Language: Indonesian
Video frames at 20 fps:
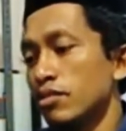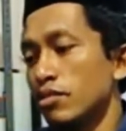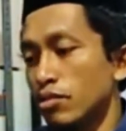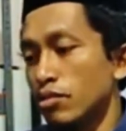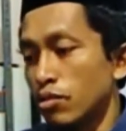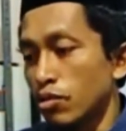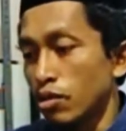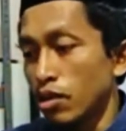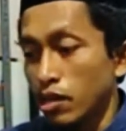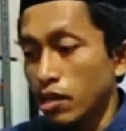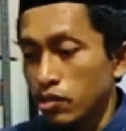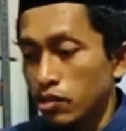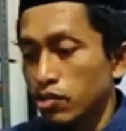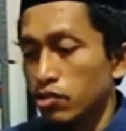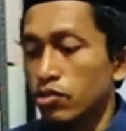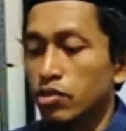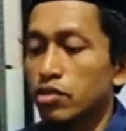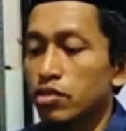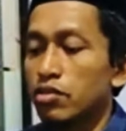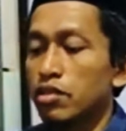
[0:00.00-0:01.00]
Duduk
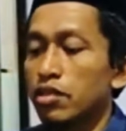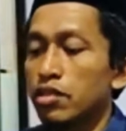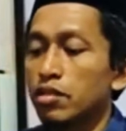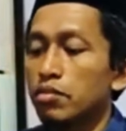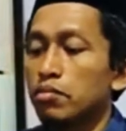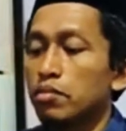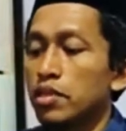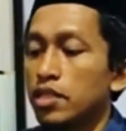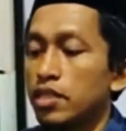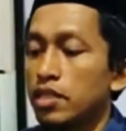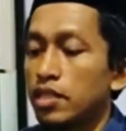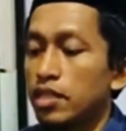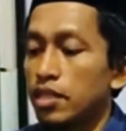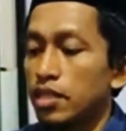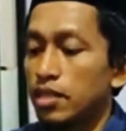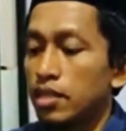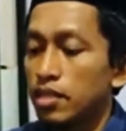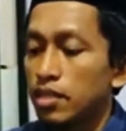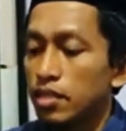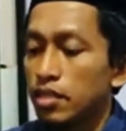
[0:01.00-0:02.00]
langsung itu tetap beda
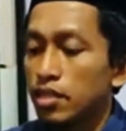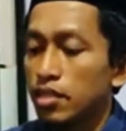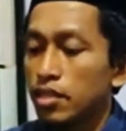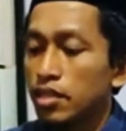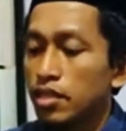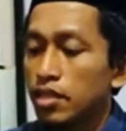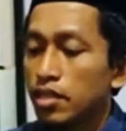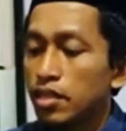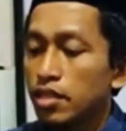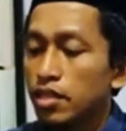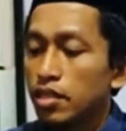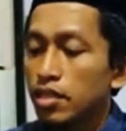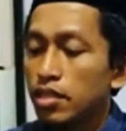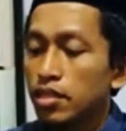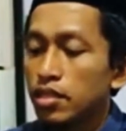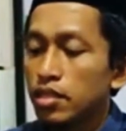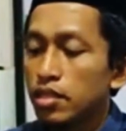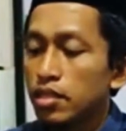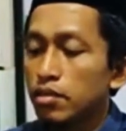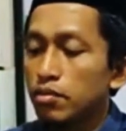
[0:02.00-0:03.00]

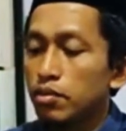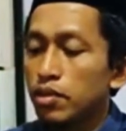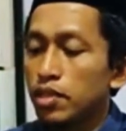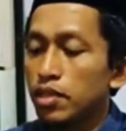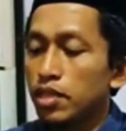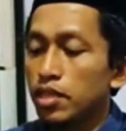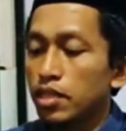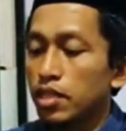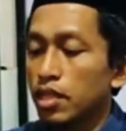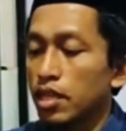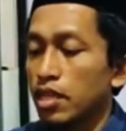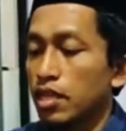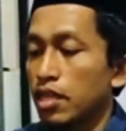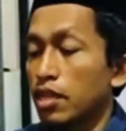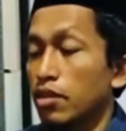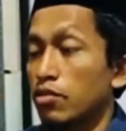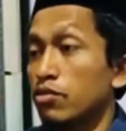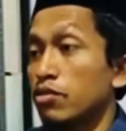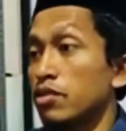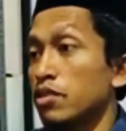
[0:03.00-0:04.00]
dibanding dengan
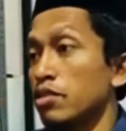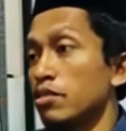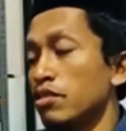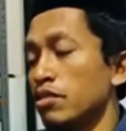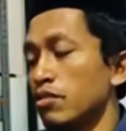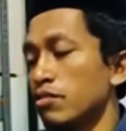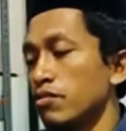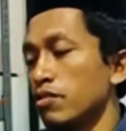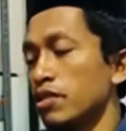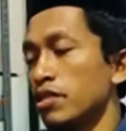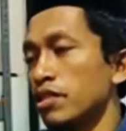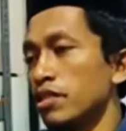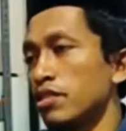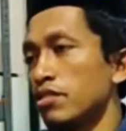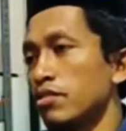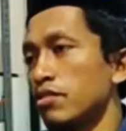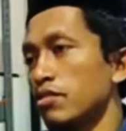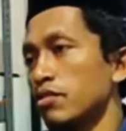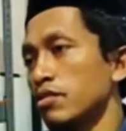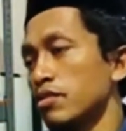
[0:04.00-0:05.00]
audio atau
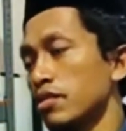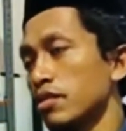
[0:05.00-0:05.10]
video